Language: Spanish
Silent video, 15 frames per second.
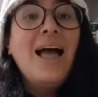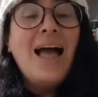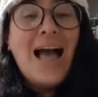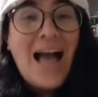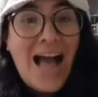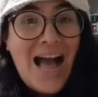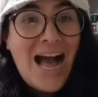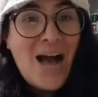
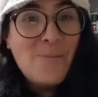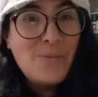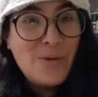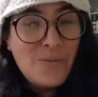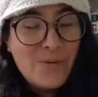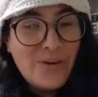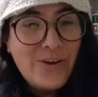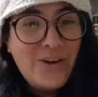
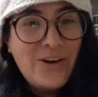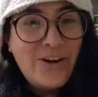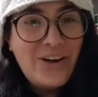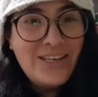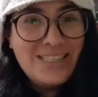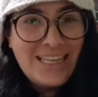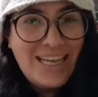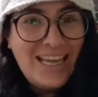Happy
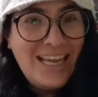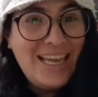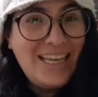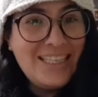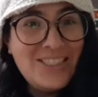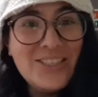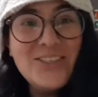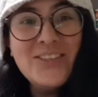
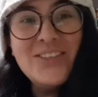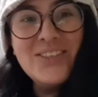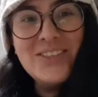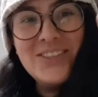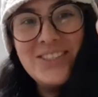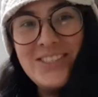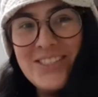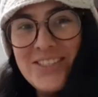birthday
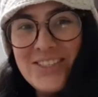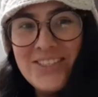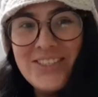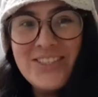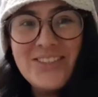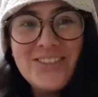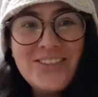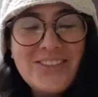to
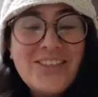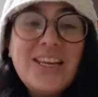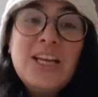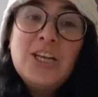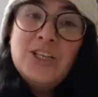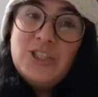you.